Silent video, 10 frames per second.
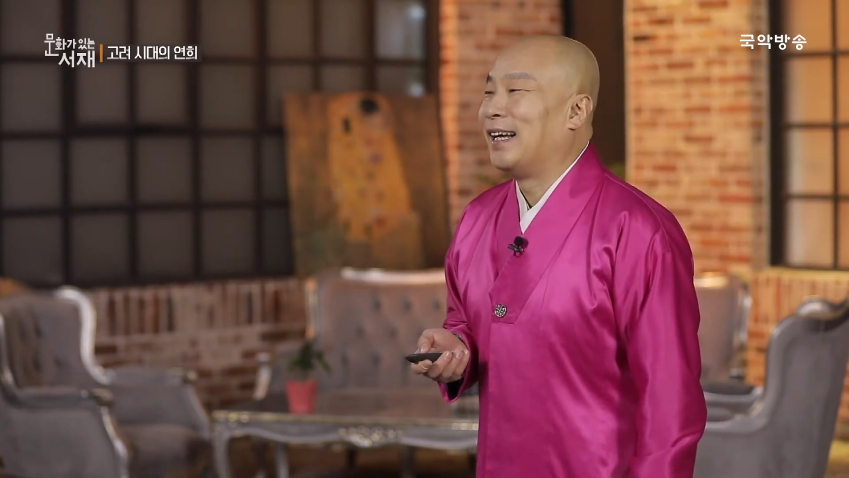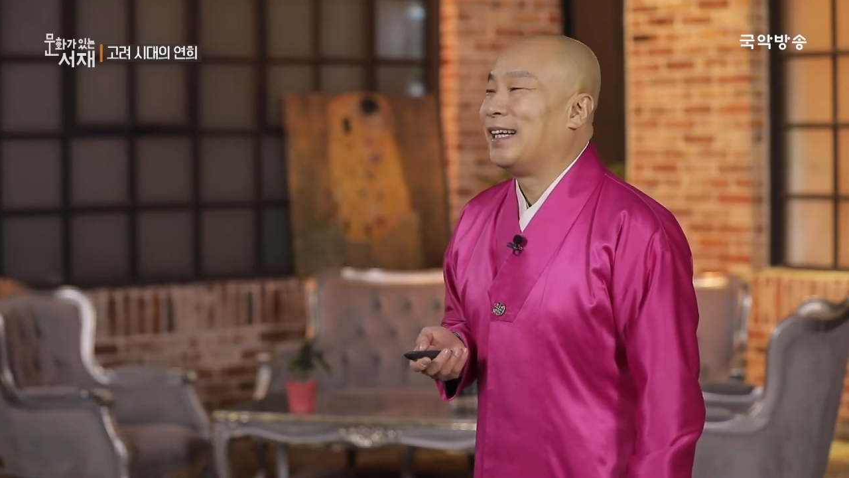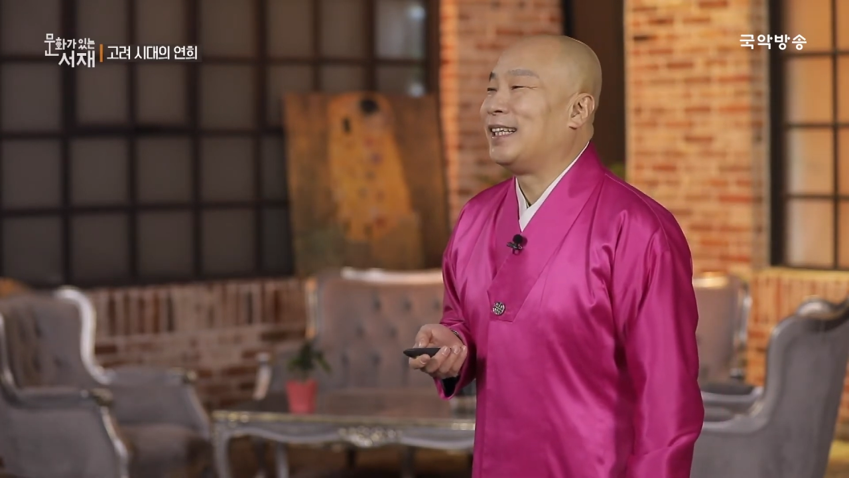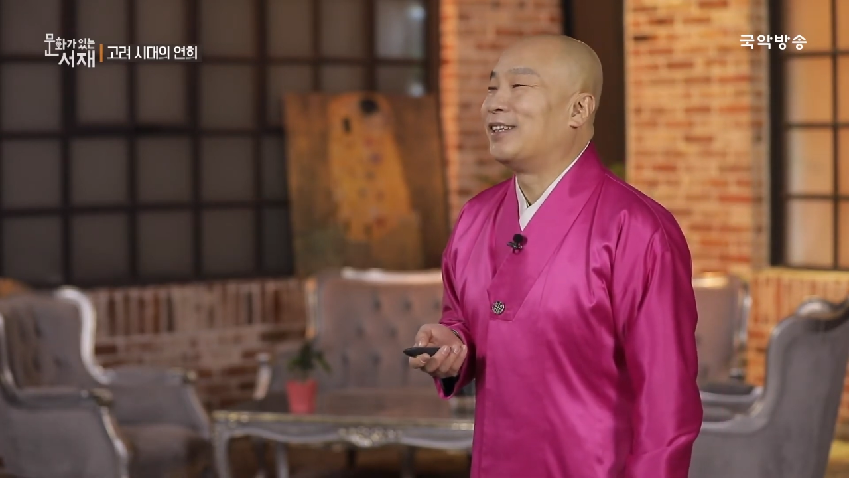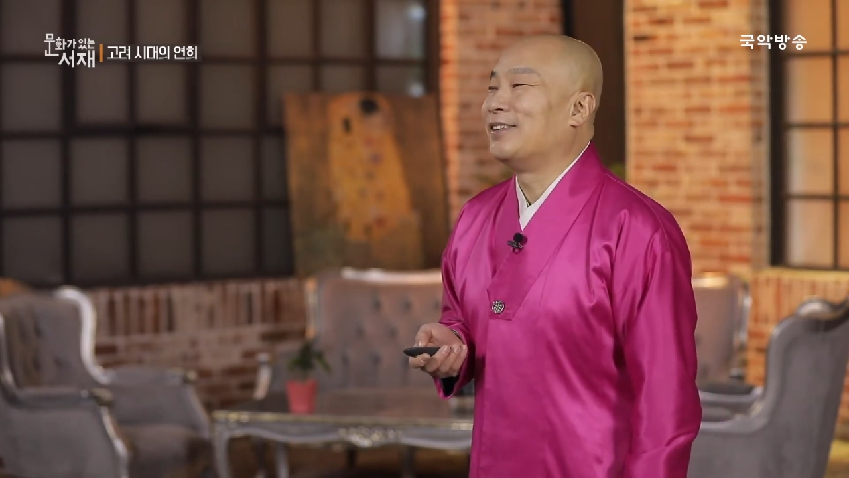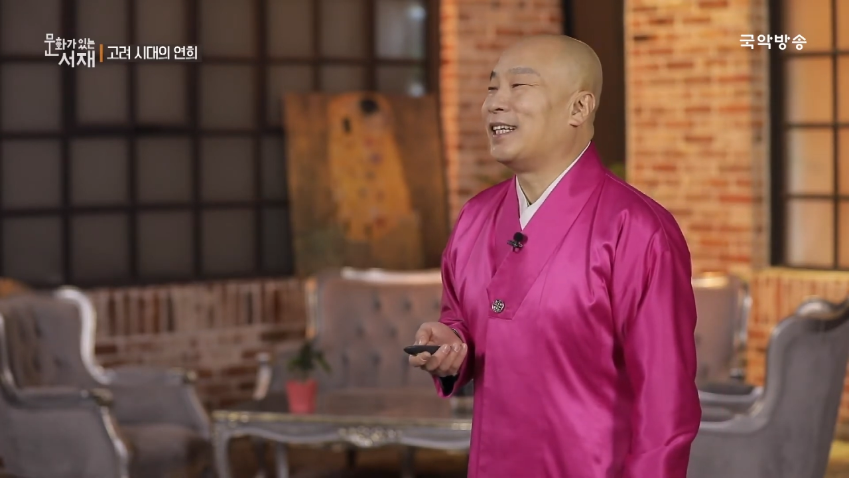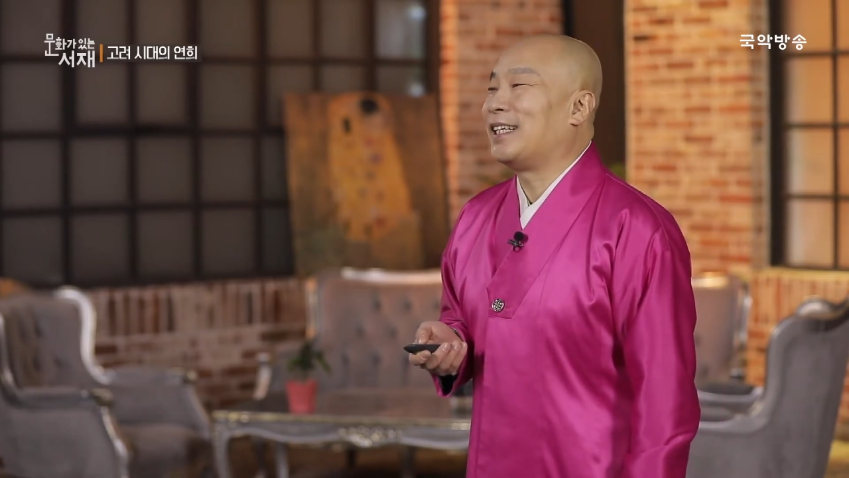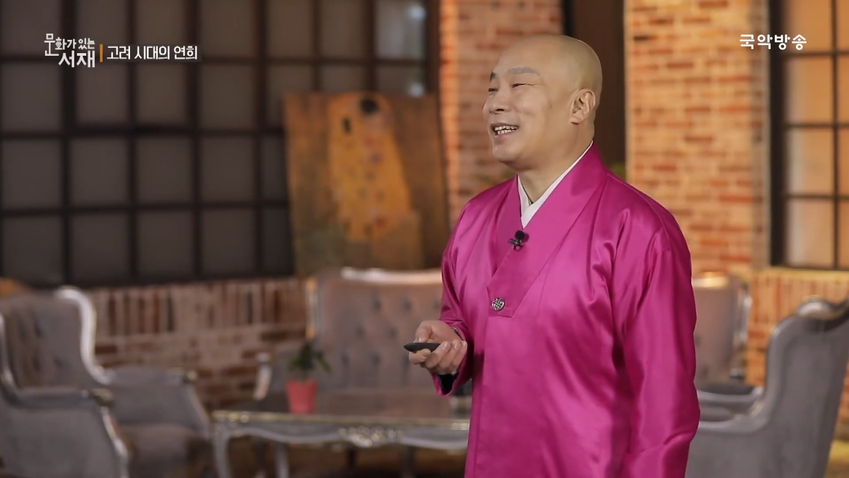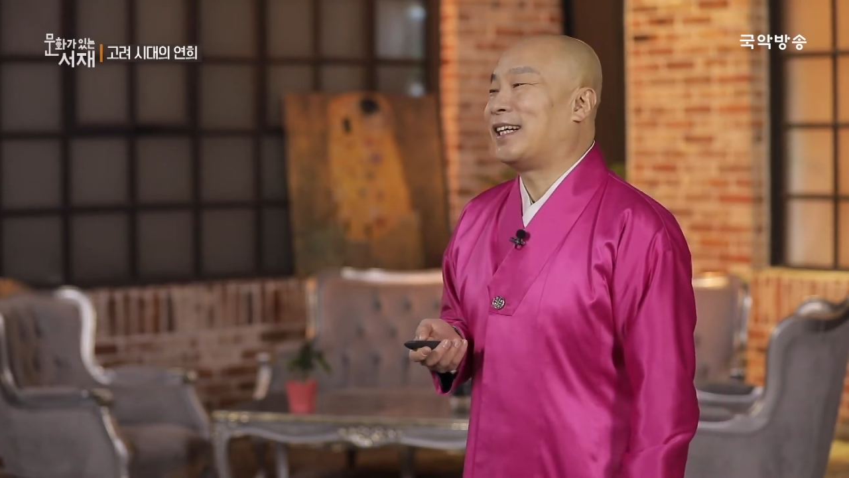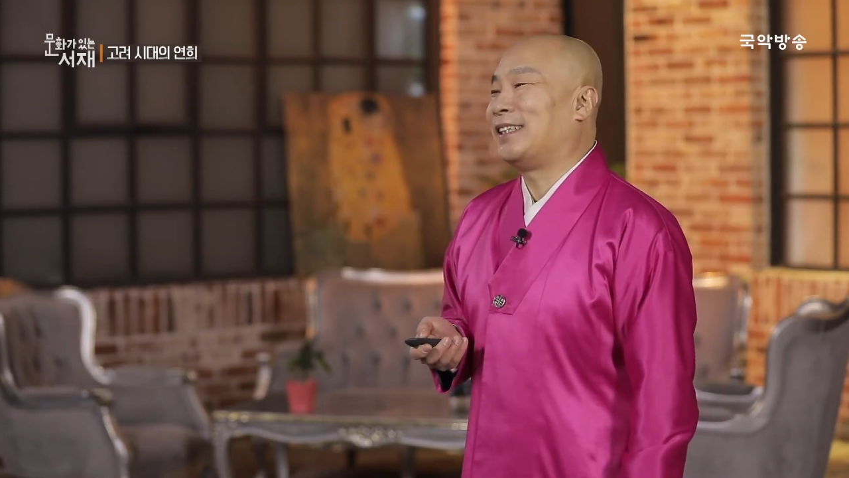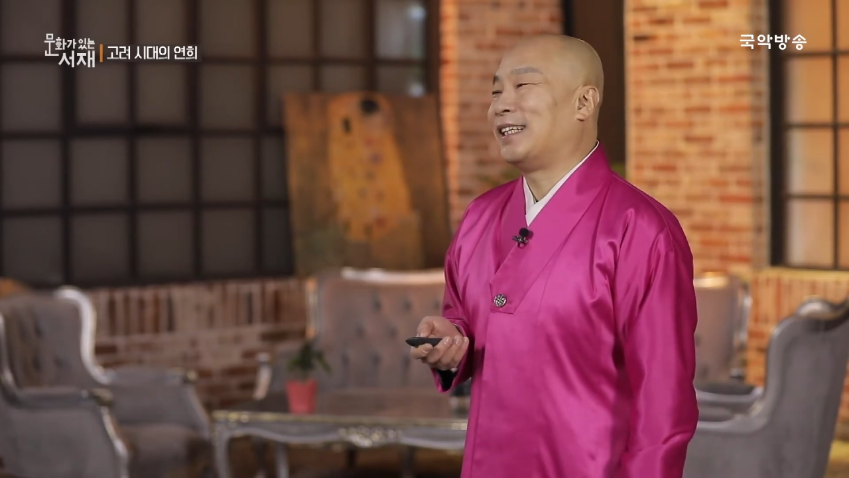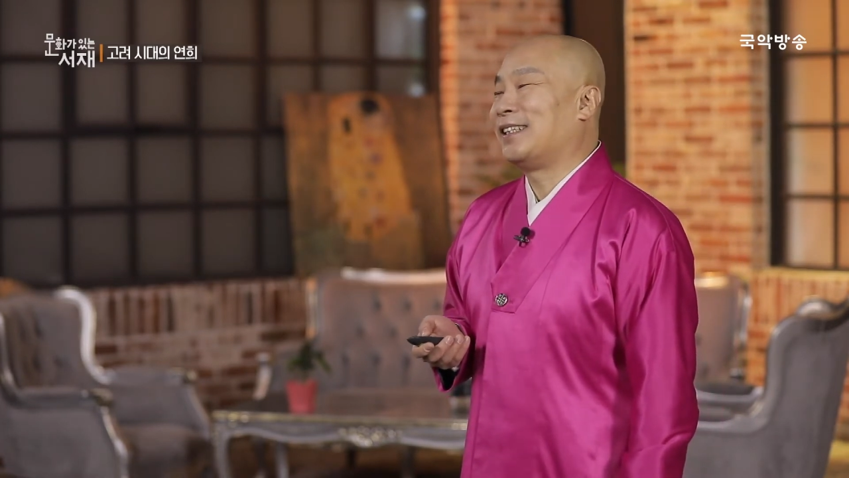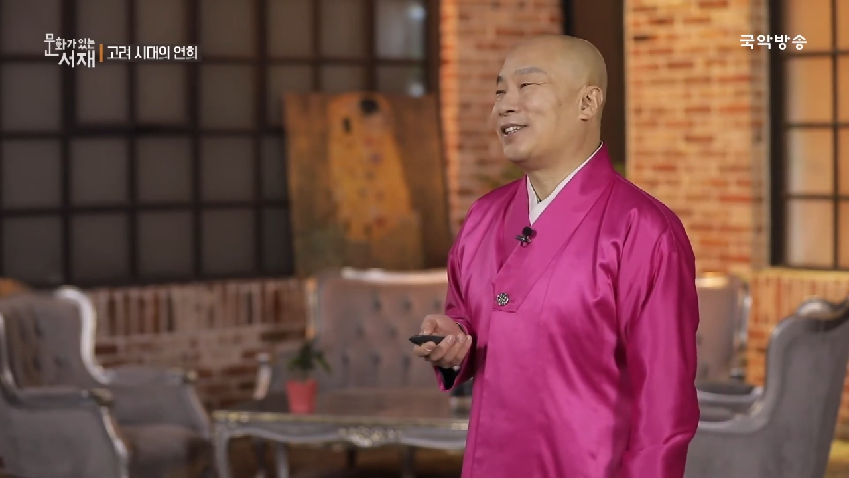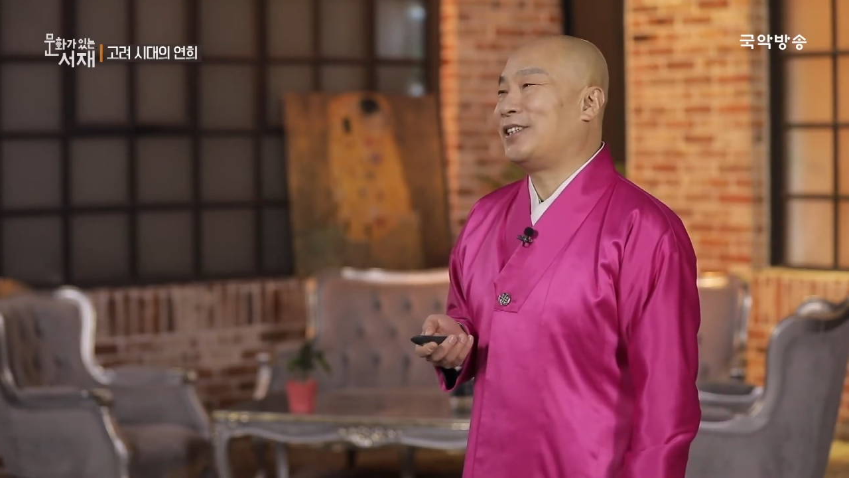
이런 얘기가 되는